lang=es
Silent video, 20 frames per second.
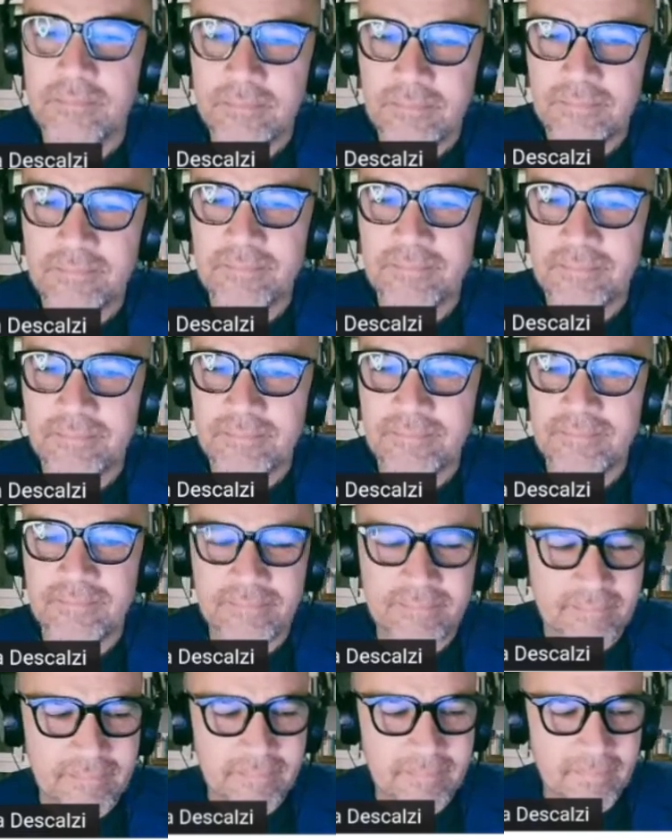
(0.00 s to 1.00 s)
tuyo, sobre todo
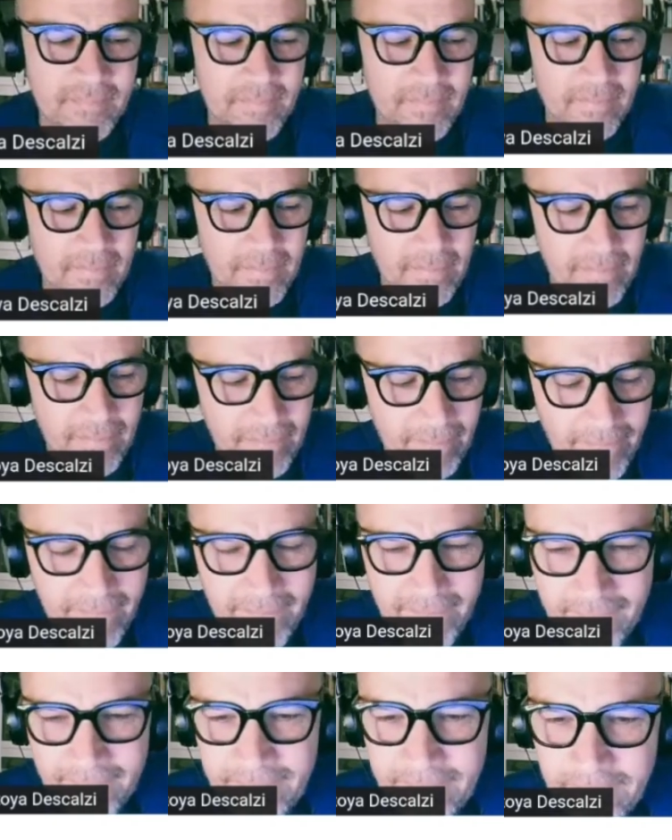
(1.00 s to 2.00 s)
la tuya.
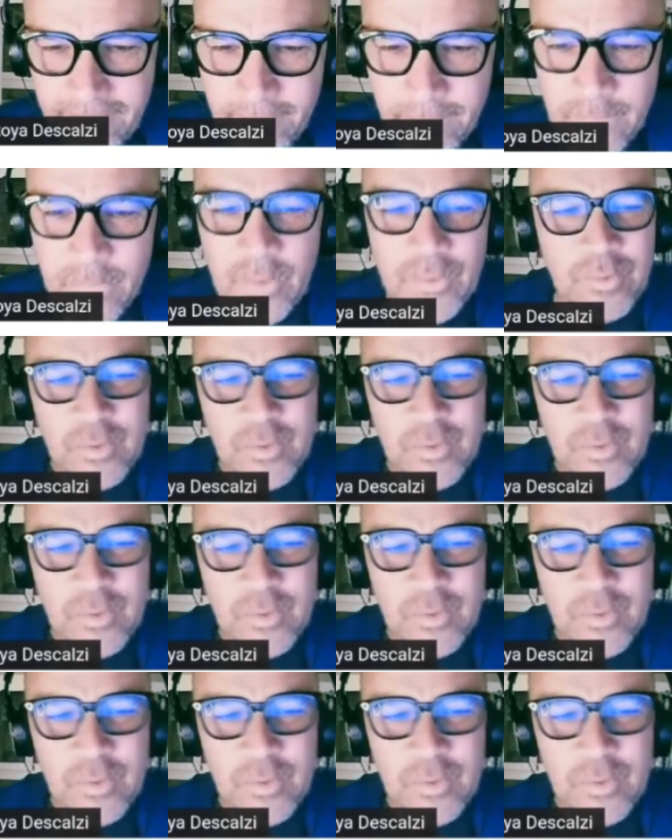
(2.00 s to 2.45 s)
¿no?